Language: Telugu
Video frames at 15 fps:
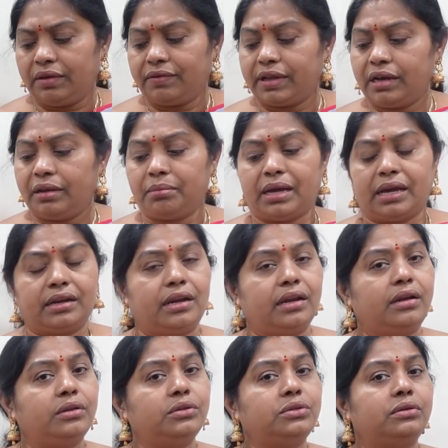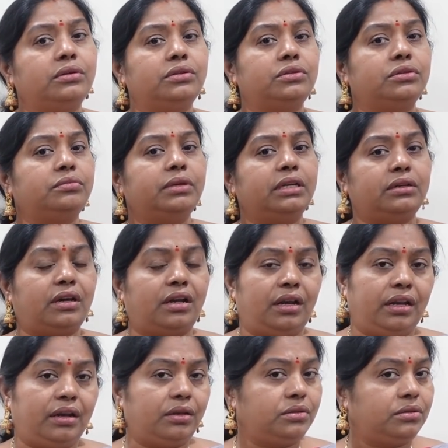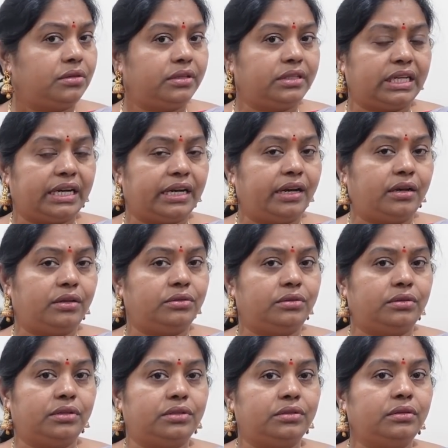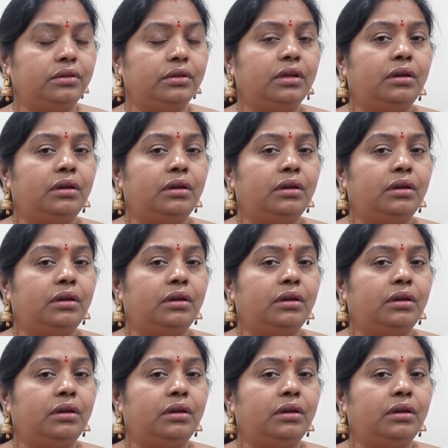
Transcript: ఇవన్నీ మార్కెట్లో చూడొచ్చు మీరు ఆన్లైన్లో చూడొచ్చు ఎక్కడైనా చూడొచ్చు